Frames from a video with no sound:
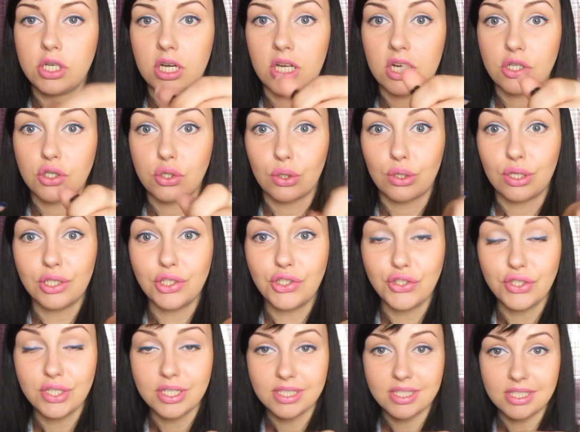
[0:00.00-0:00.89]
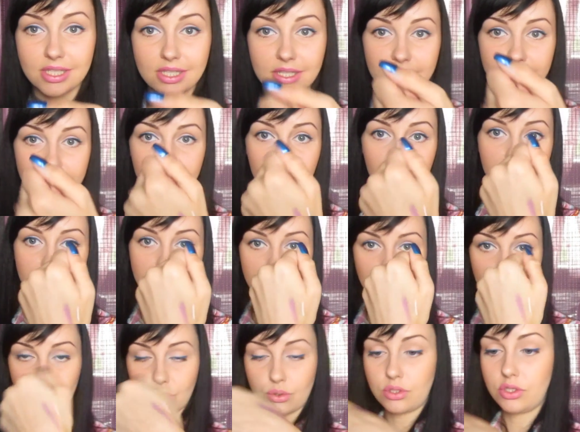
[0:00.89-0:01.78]
хорошо крышечка
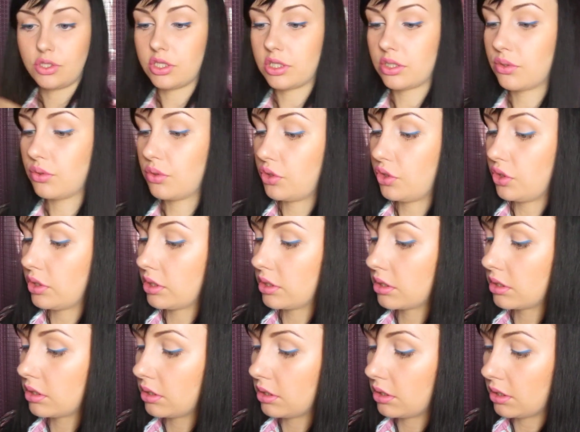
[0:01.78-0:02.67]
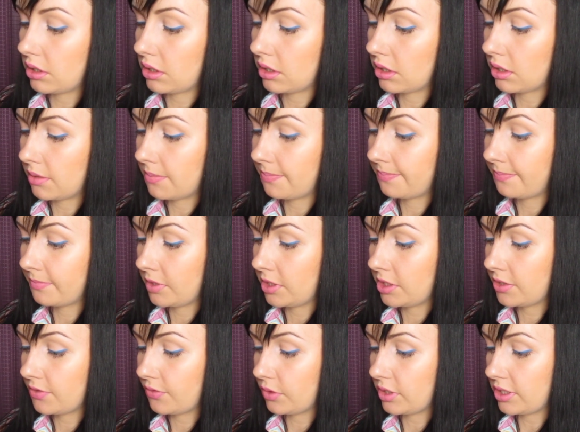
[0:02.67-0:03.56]
закрывается, что сейчас очень э,
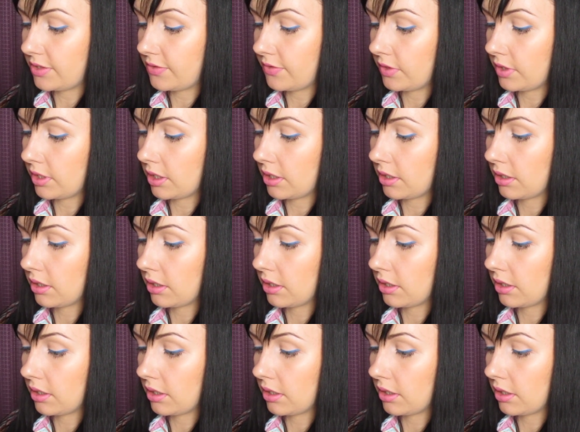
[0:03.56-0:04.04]
не свойственно